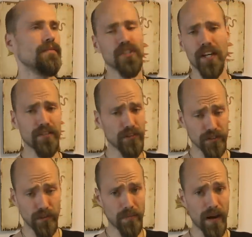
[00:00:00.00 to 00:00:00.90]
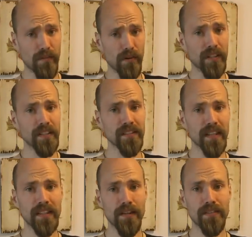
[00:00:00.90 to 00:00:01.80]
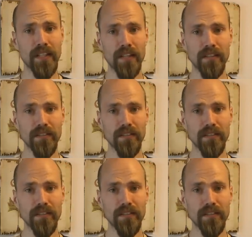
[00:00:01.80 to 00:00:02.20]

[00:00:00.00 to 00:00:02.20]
wahrscheinlich wird es noch ein paar Wochen hin sein, dafür da